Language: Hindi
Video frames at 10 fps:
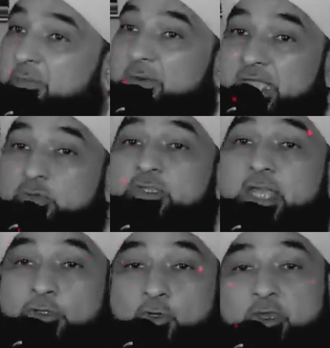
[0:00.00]
बड़े बड़े
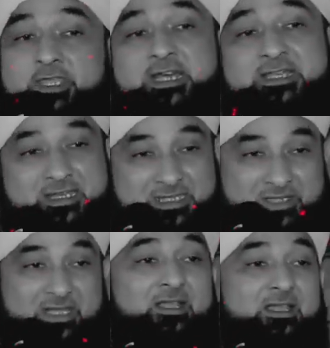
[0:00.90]
गुनाह छोड़े जा
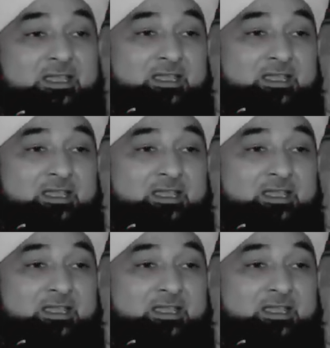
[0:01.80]
रहा था